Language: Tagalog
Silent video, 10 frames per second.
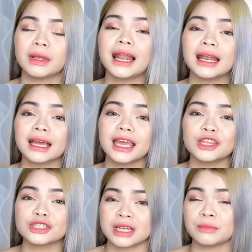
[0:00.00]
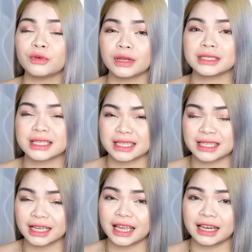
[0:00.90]
malalagay nyo siya muna sa
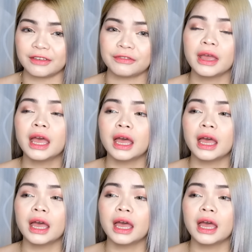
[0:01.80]
sasakyan if